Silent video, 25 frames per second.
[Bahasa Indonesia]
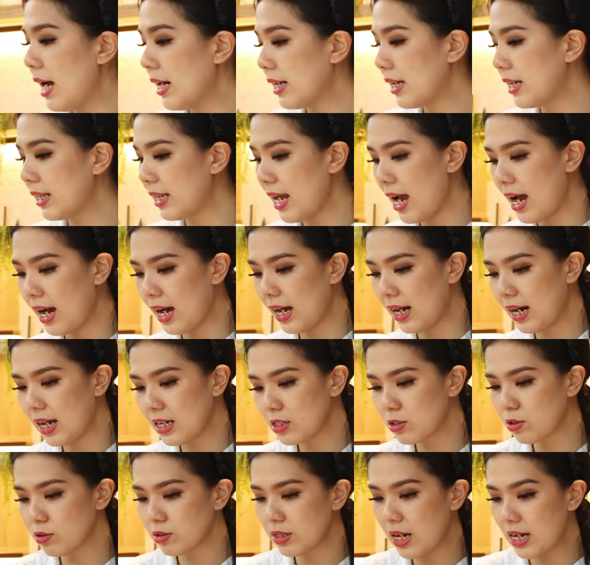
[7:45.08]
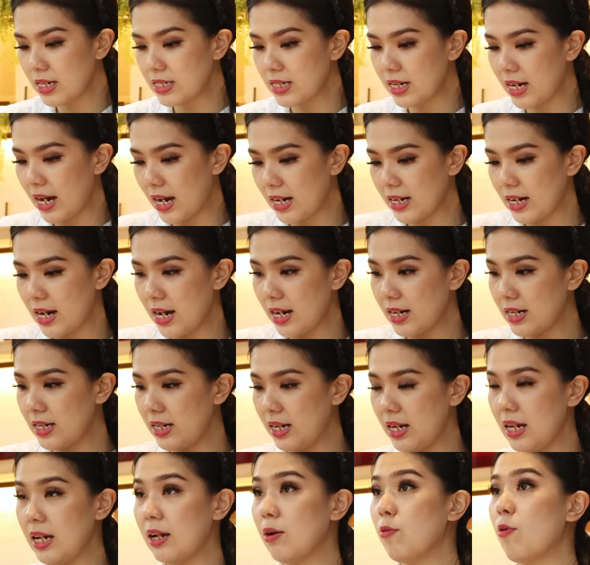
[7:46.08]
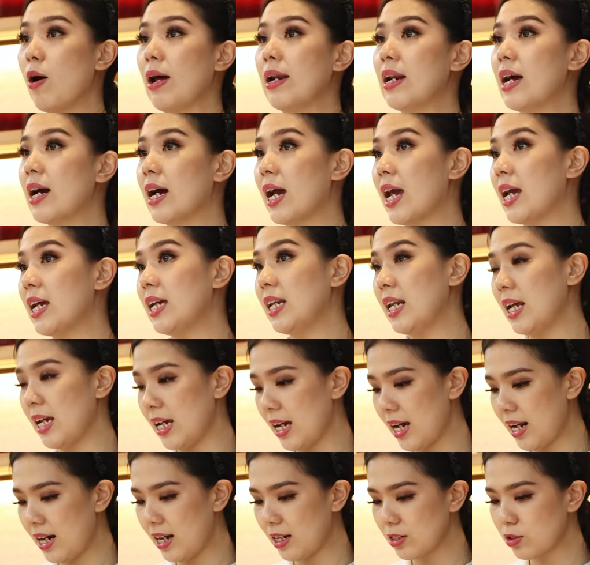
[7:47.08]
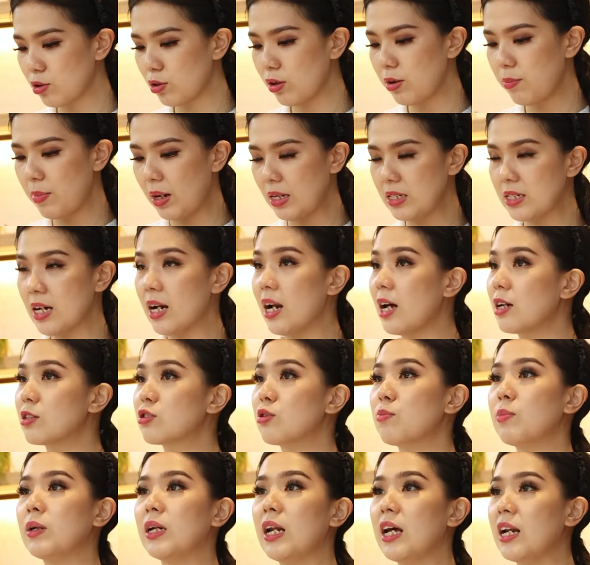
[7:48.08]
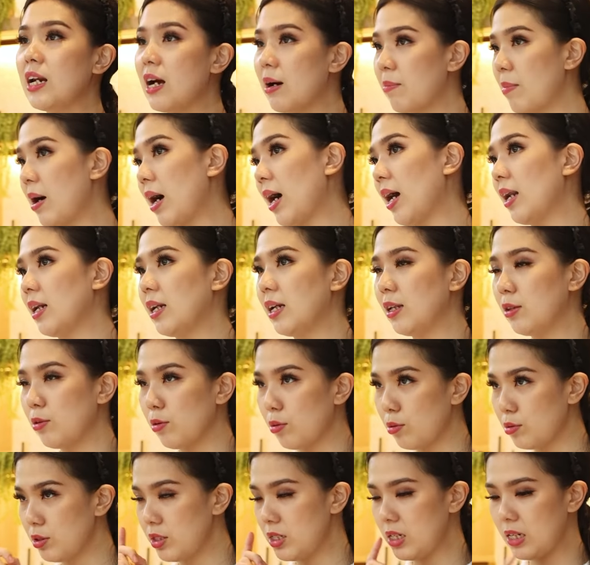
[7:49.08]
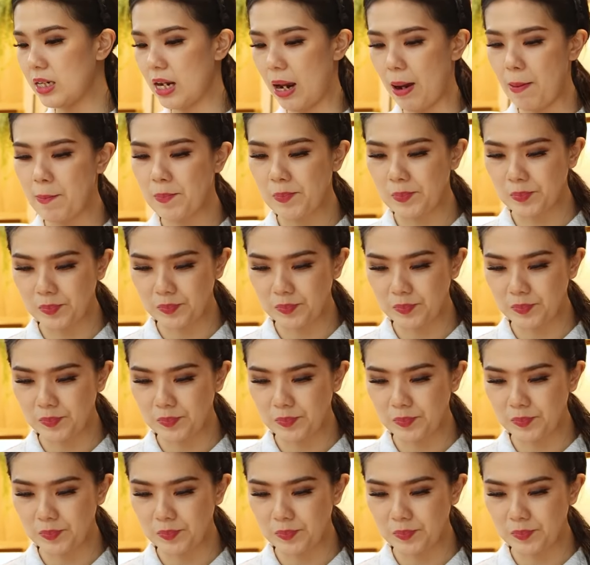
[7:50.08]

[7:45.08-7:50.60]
dan kita akan langsung sajikannya di wadah kayak gini ya, langsung di meja langsung mendadak makan itu kuncinya.